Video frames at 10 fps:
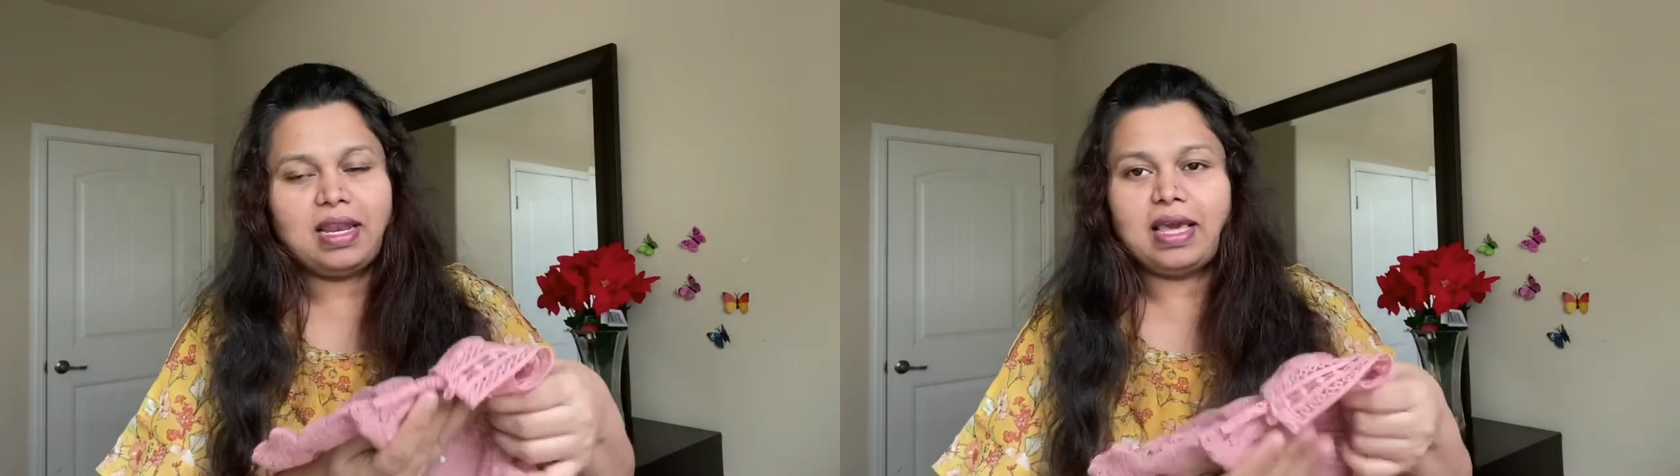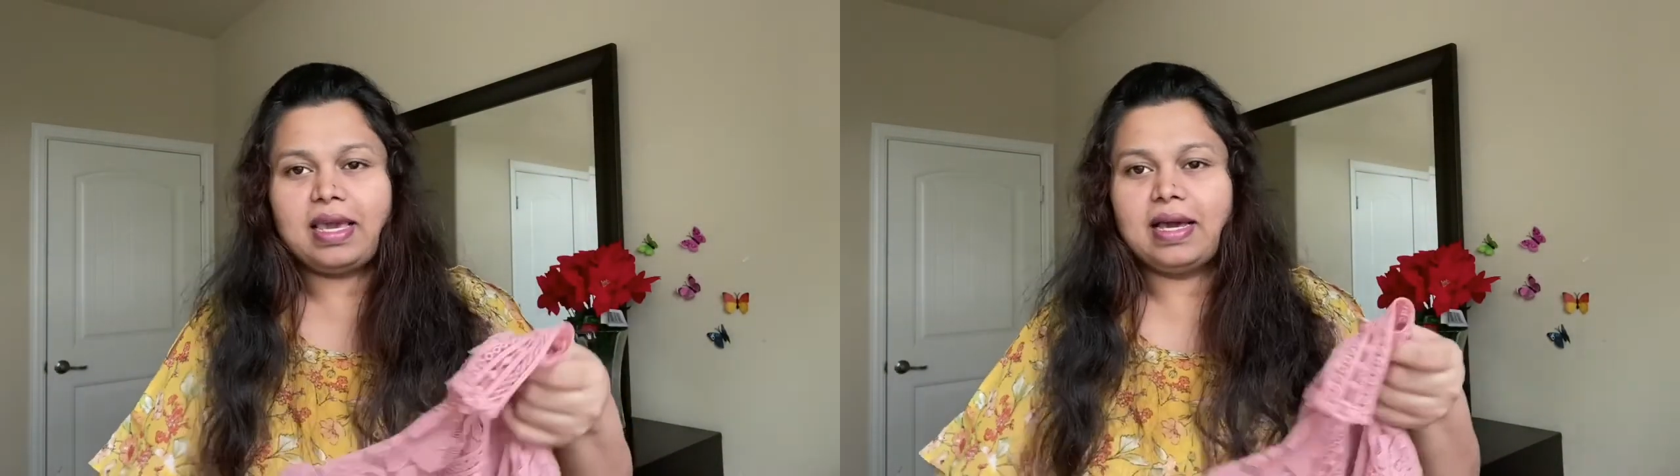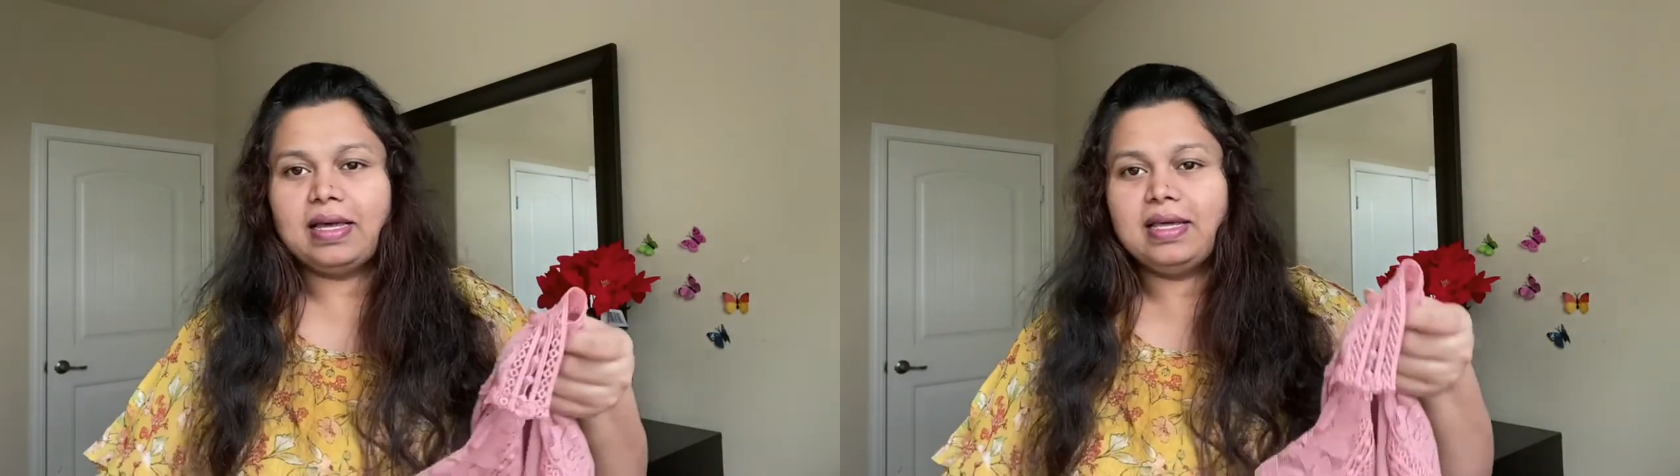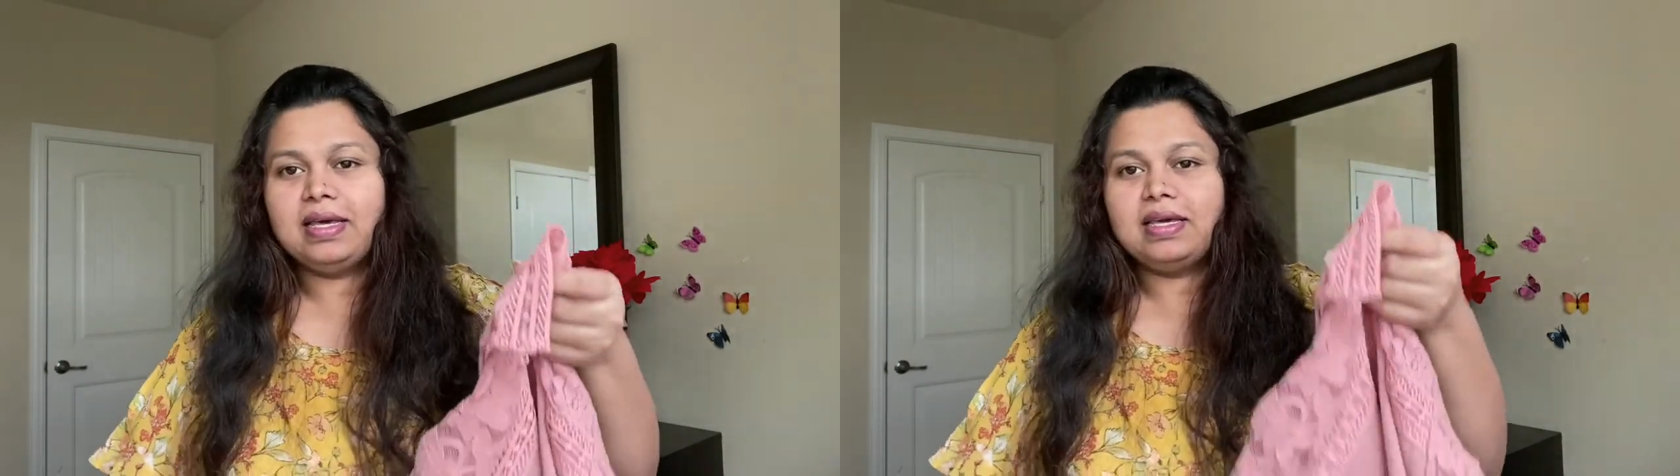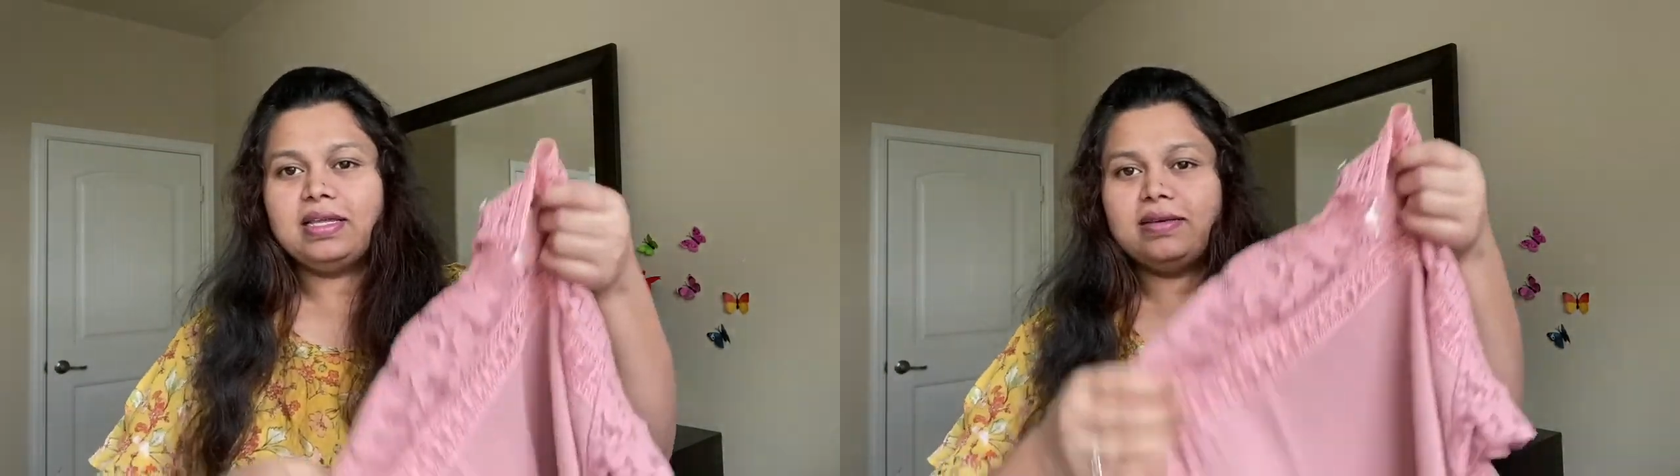லைக்கா
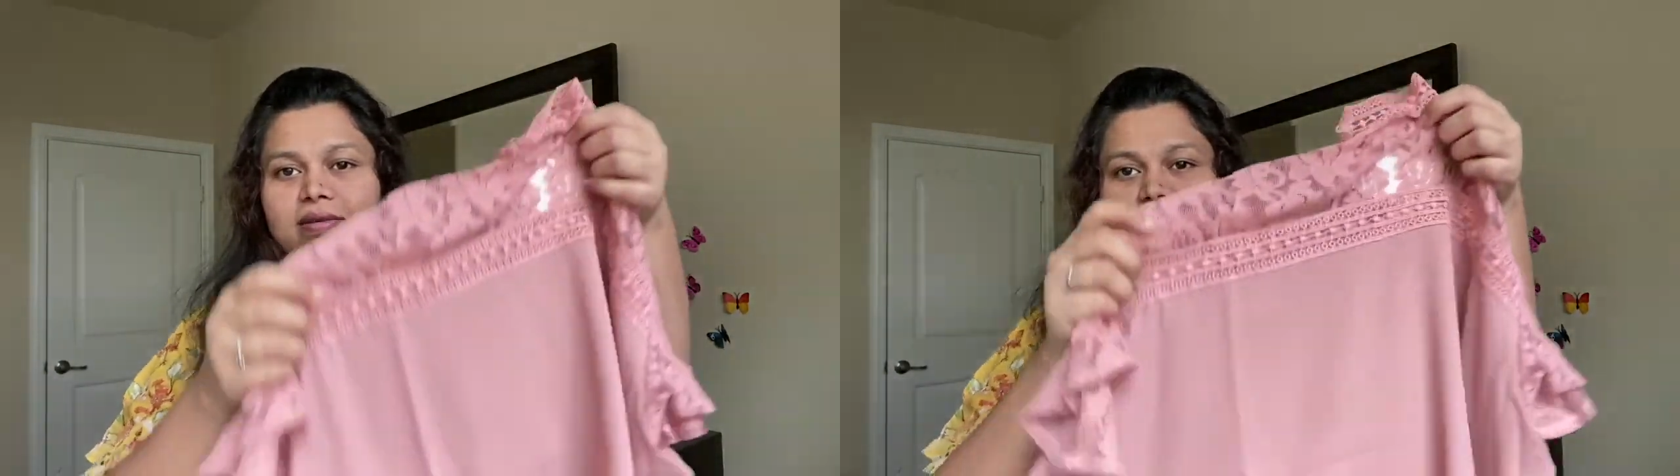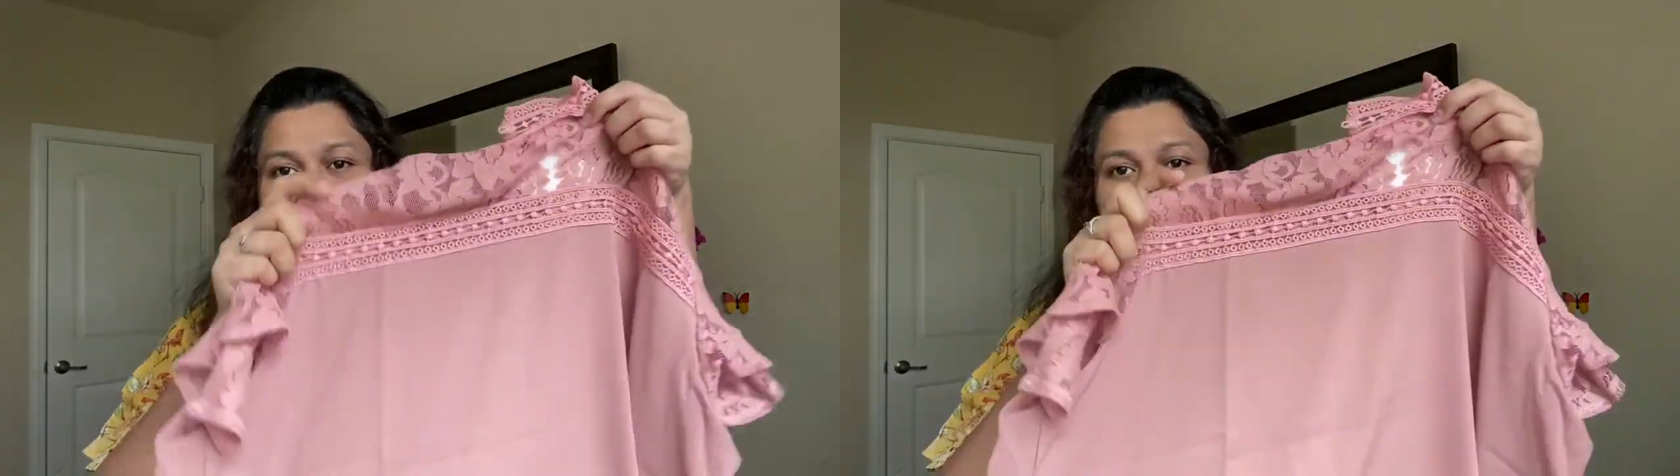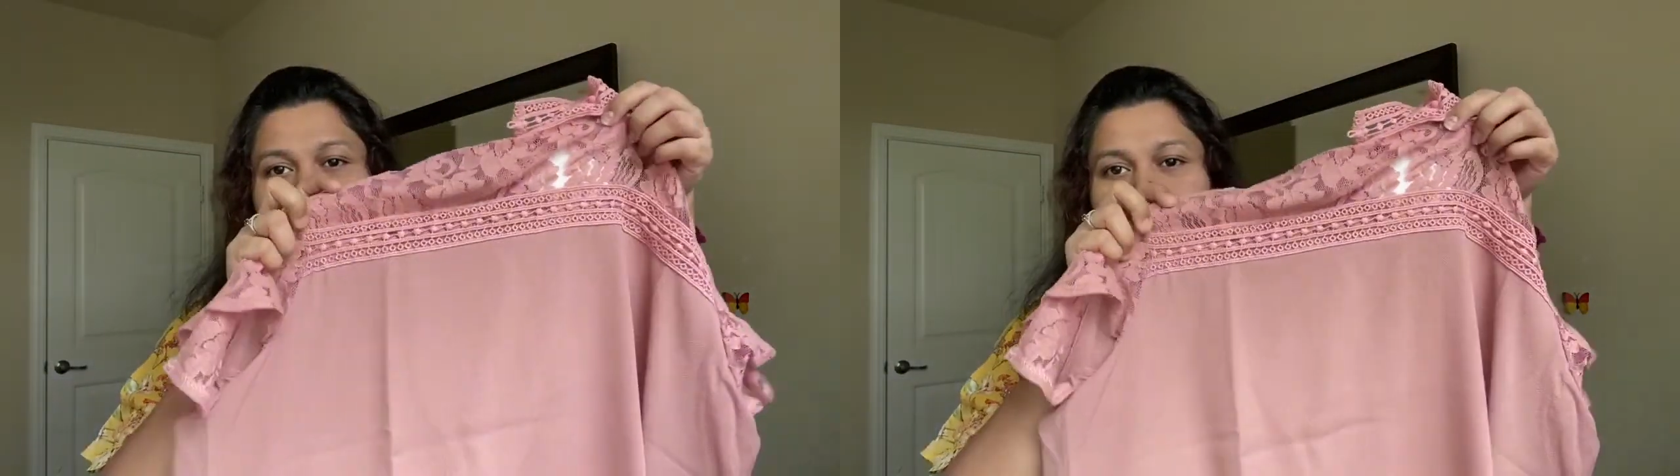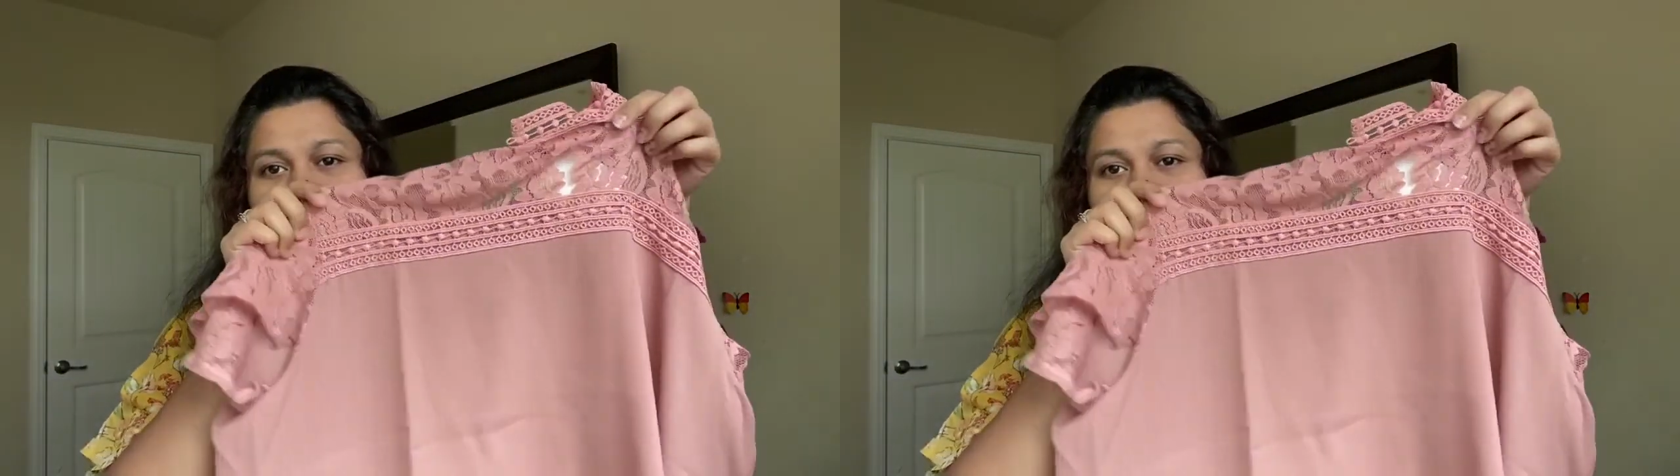இது வந்து